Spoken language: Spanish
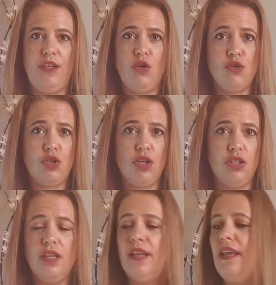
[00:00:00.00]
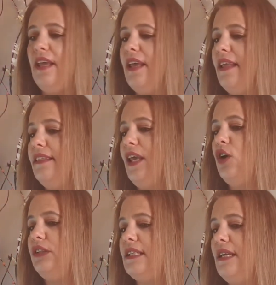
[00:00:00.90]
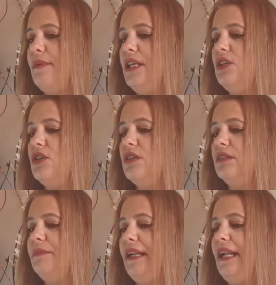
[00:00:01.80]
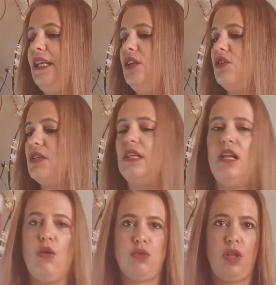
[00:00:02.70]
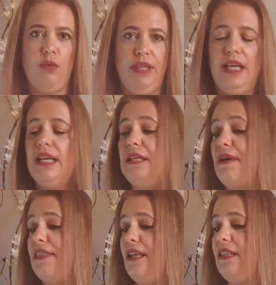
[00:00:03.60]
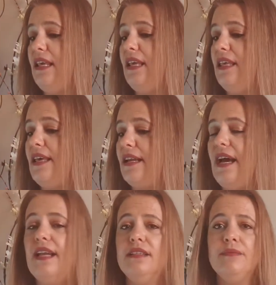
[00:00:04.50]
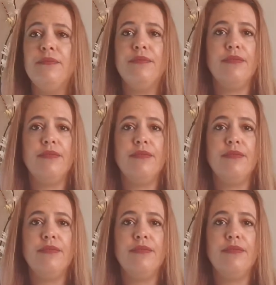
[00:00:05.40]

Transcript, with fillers: de Johnson, de gotas de brillo para niños, este la ha usado mi hija, lleva aceite de argán,